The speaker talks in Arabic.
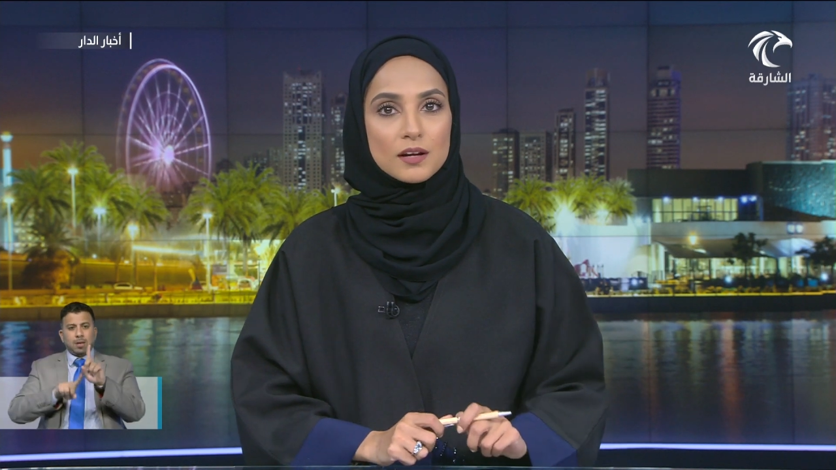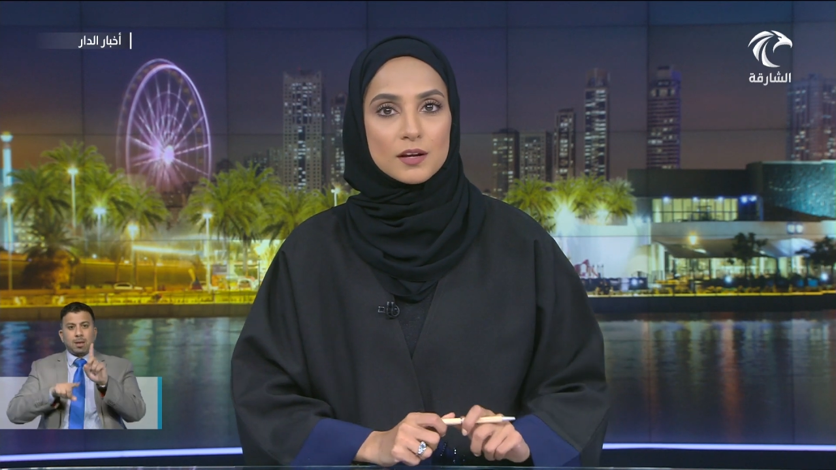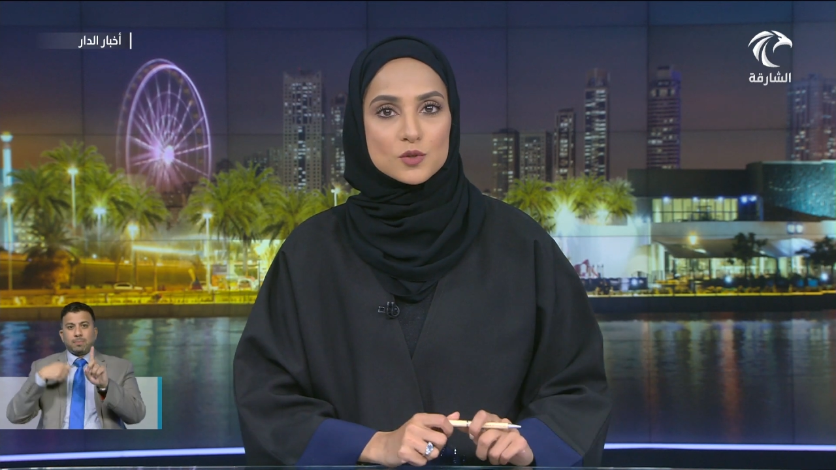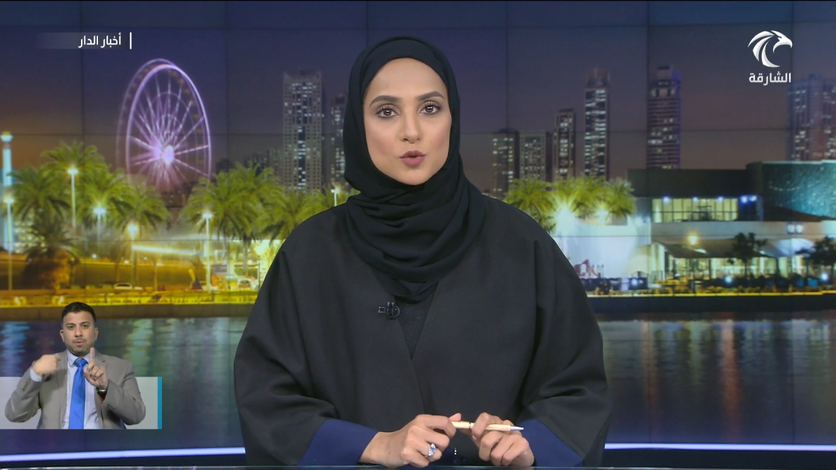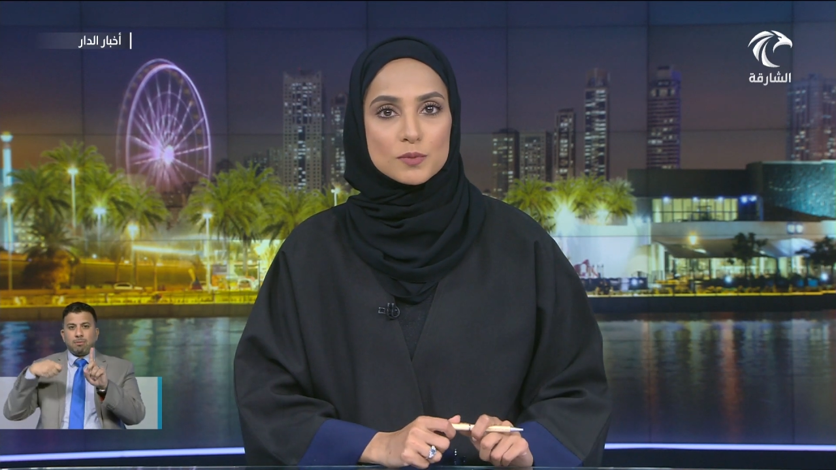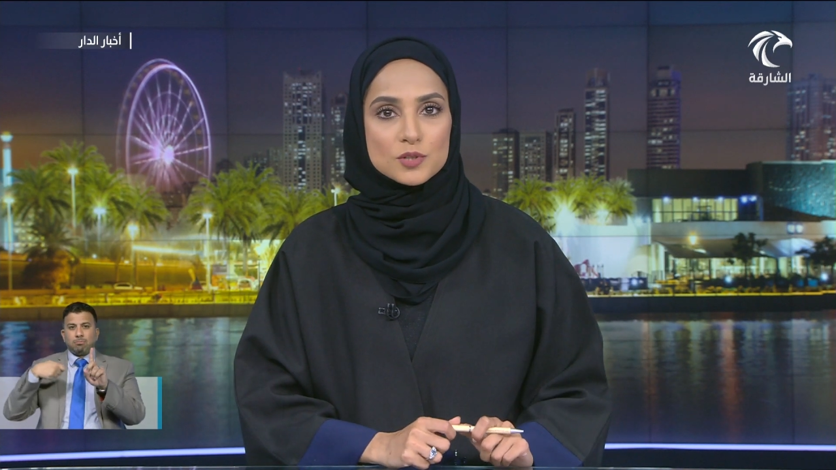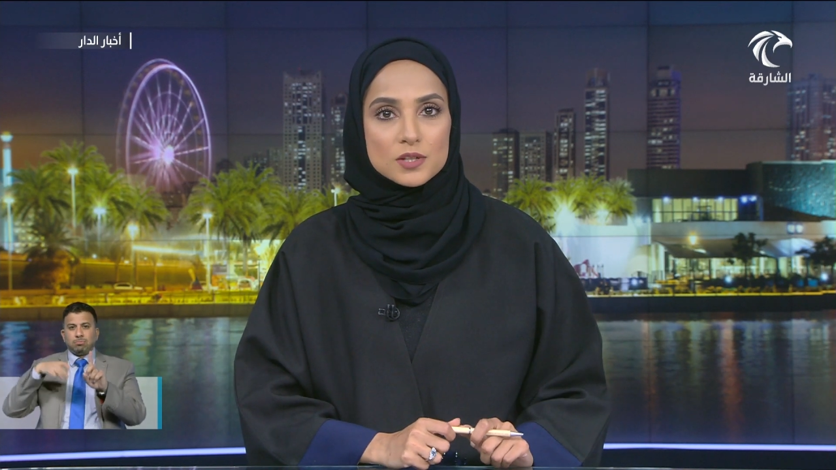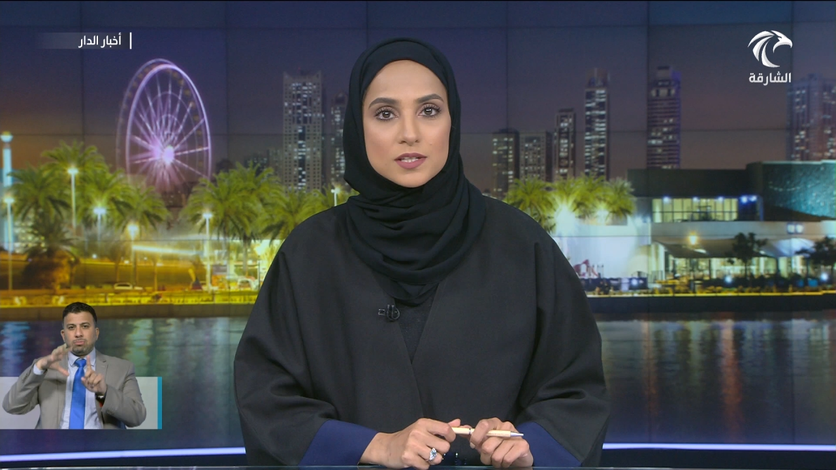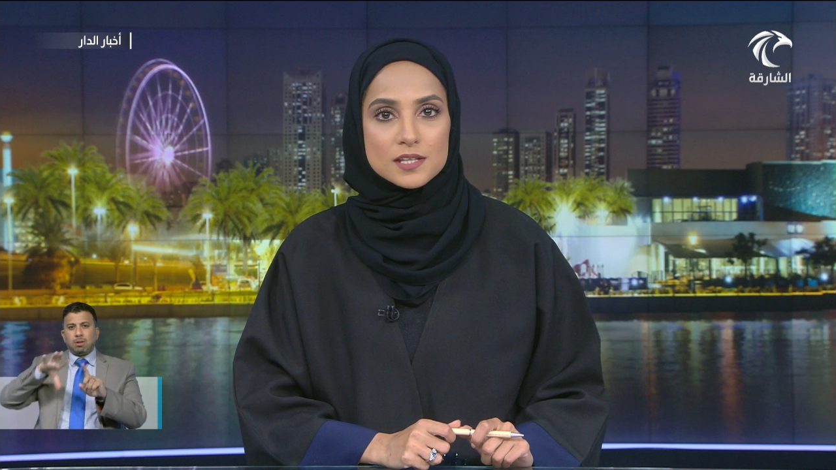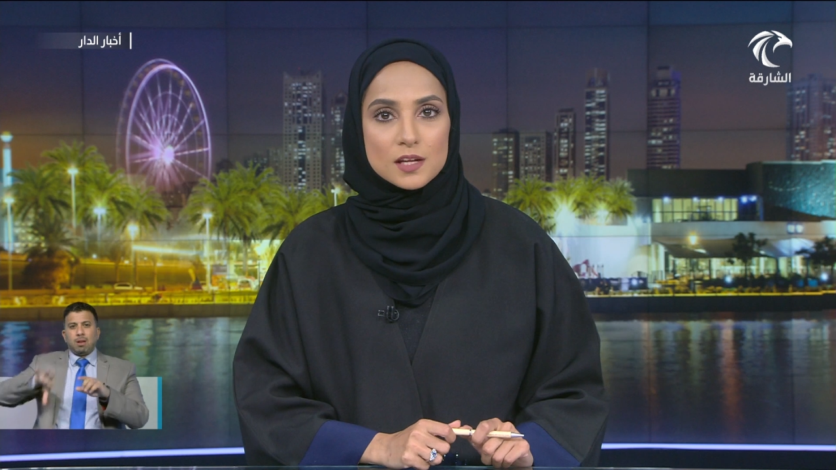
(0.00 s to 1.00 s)
رئيس
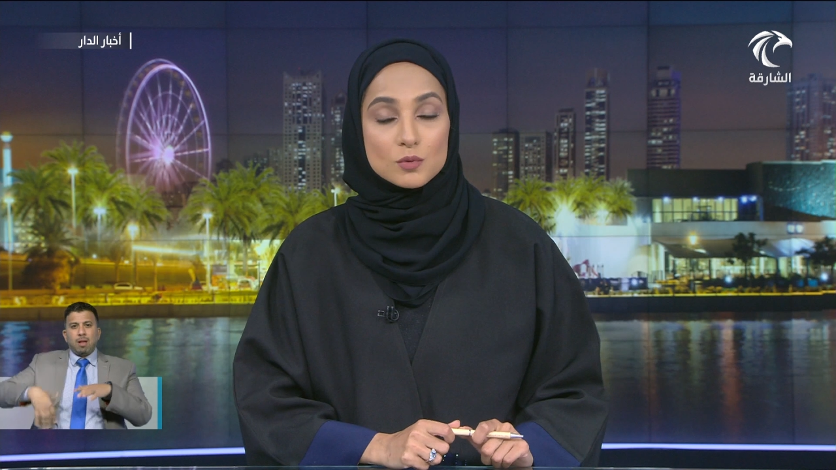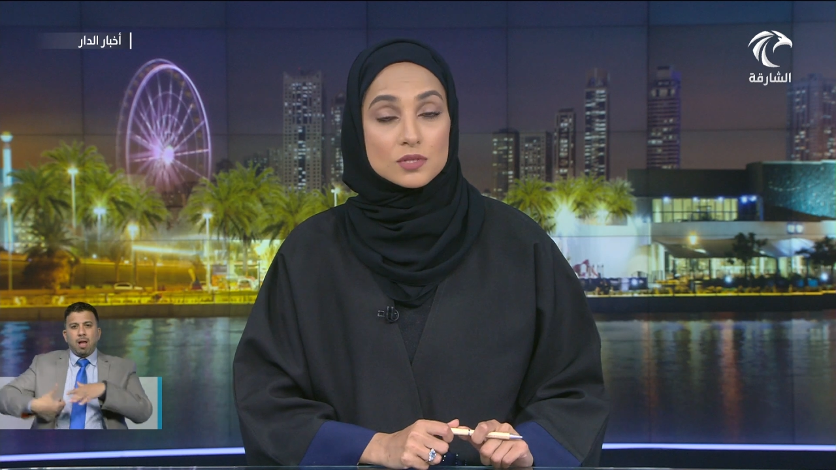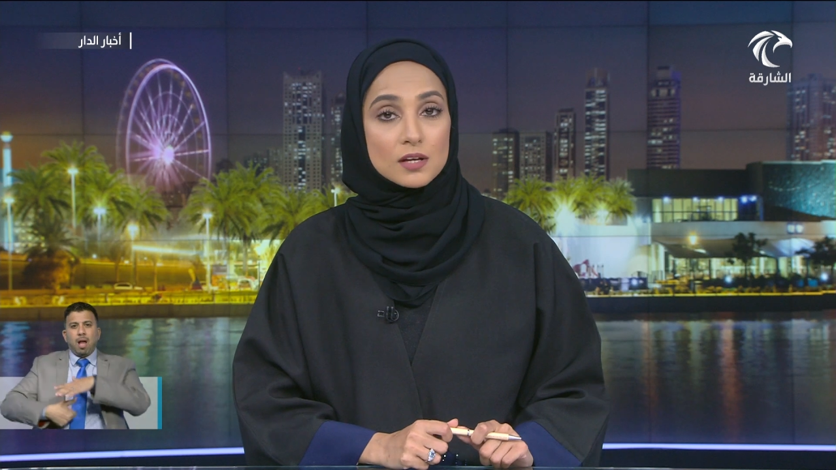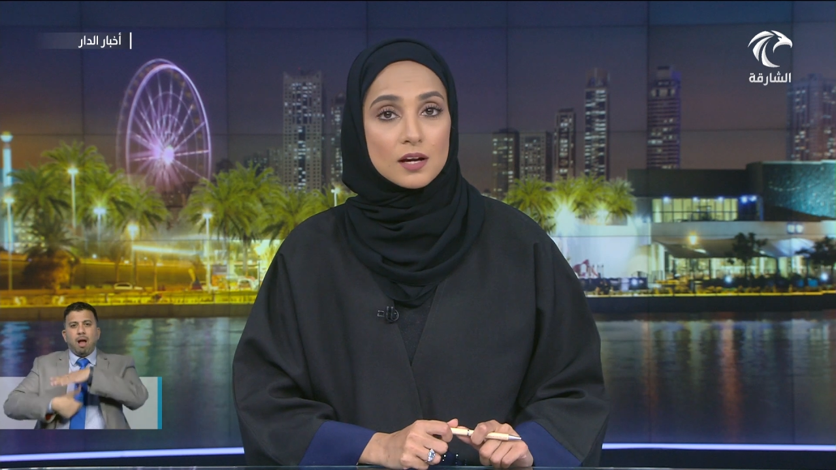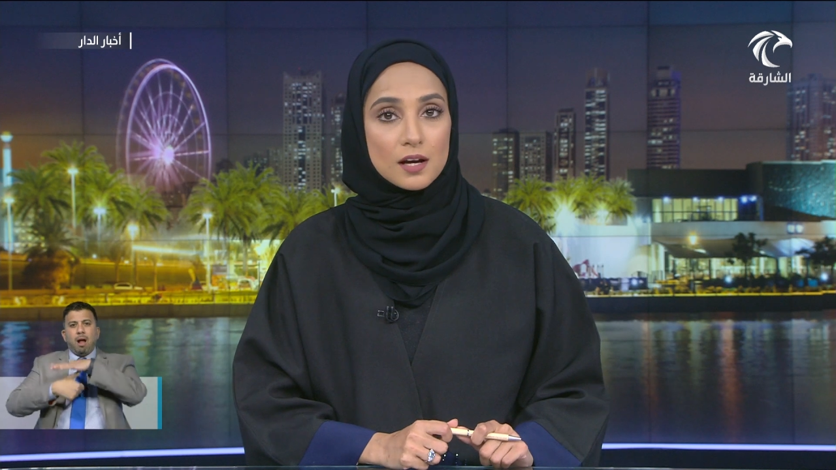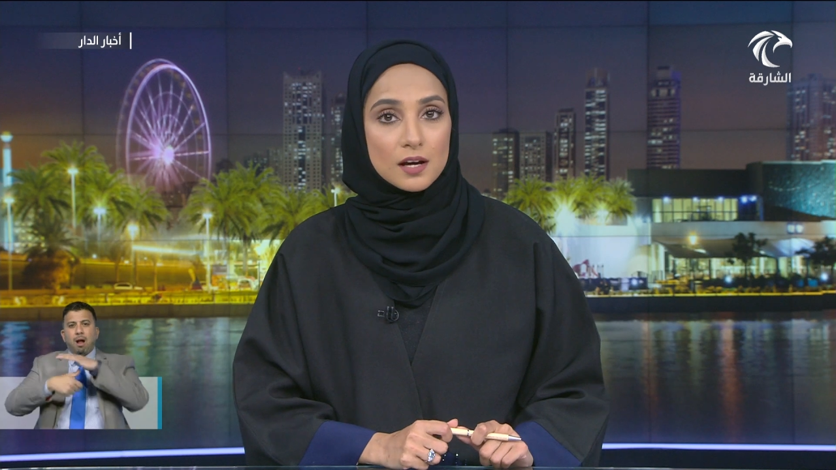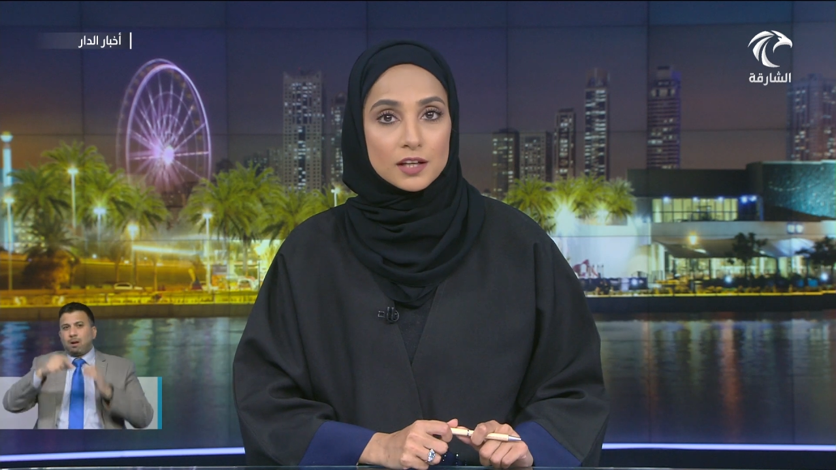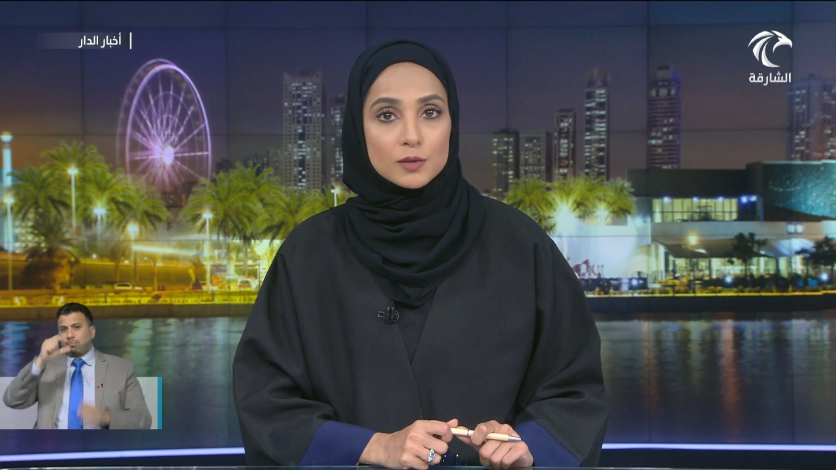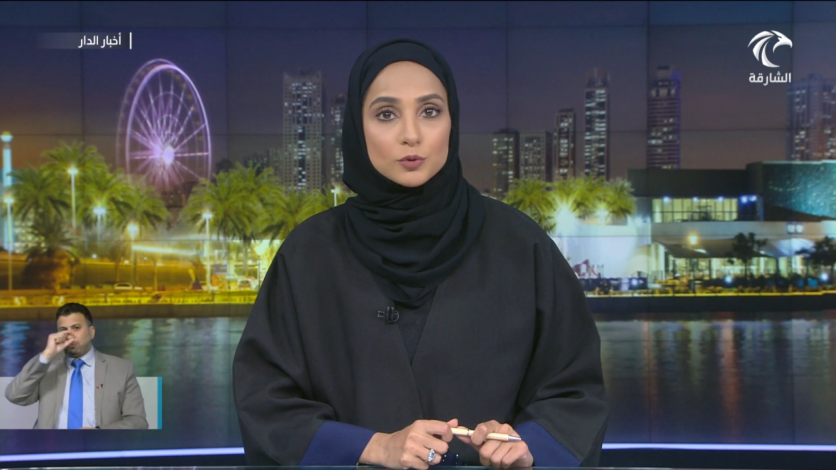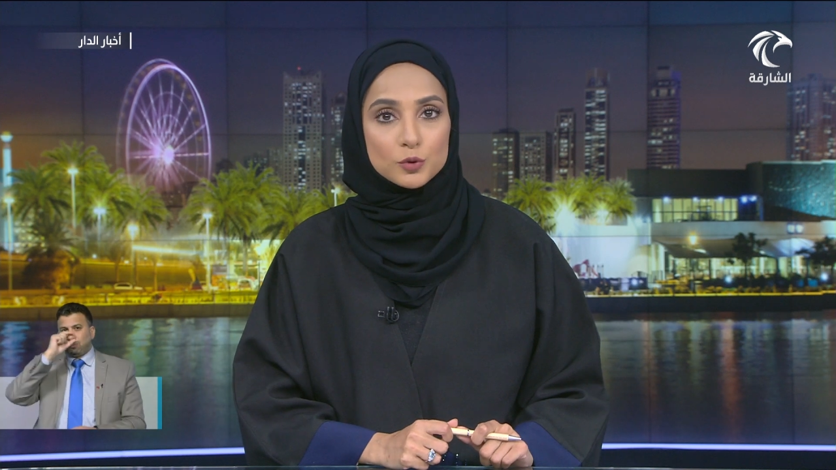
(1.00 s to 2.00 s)
مجلس الوزراء
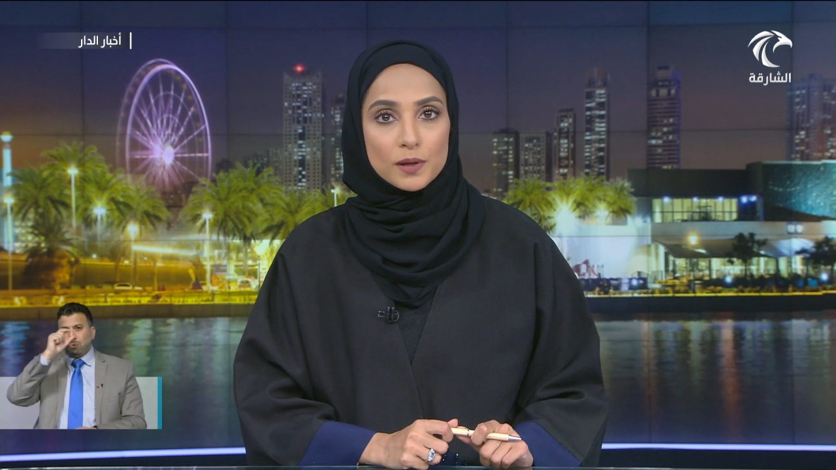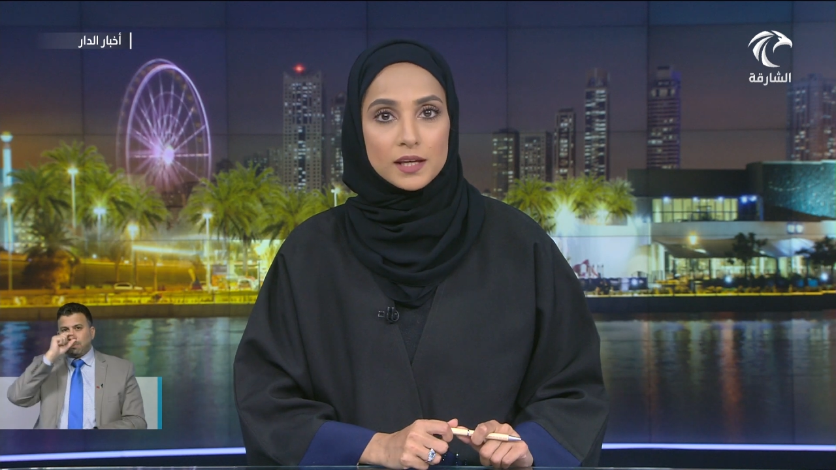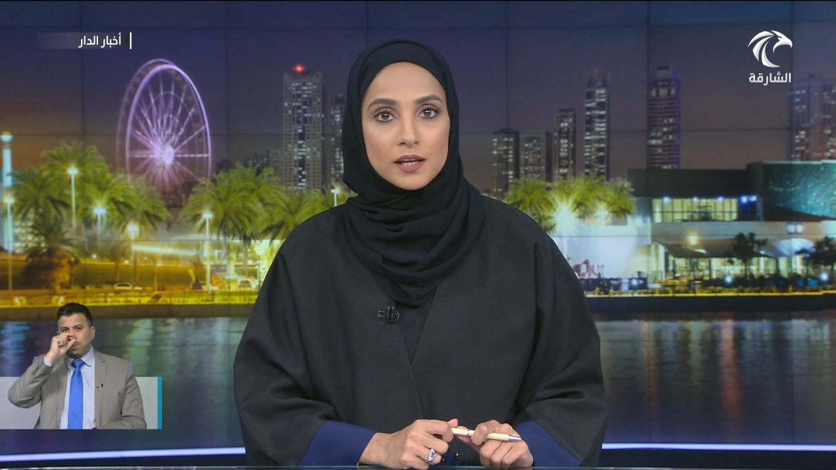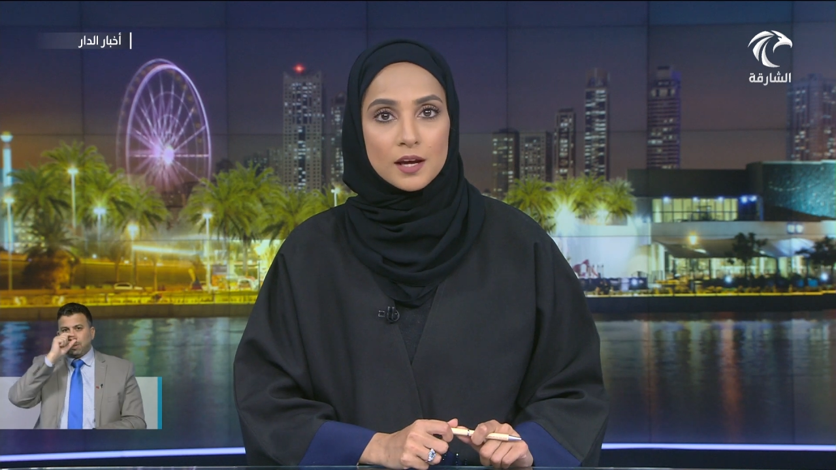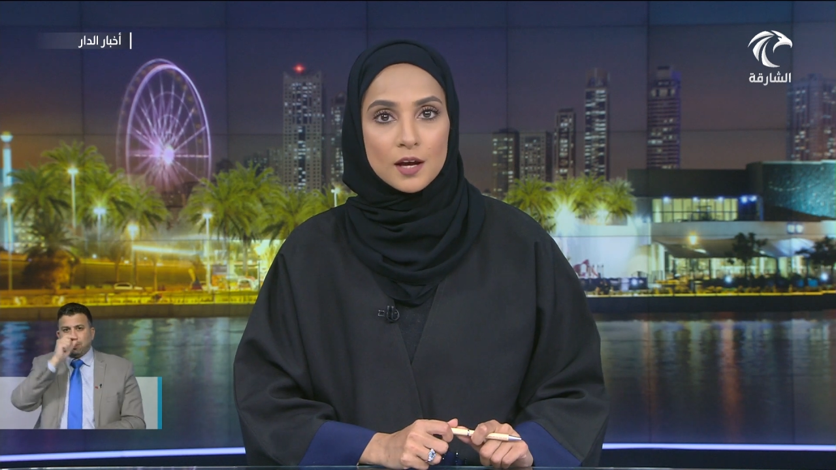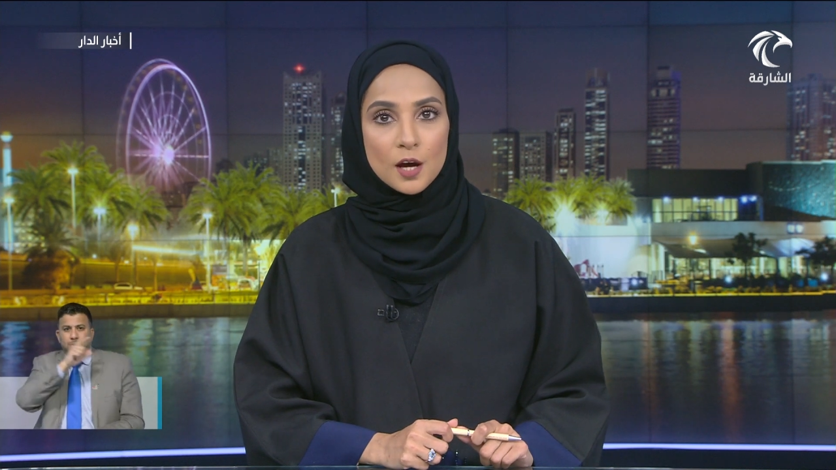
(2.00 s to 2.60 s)
حاكم دبي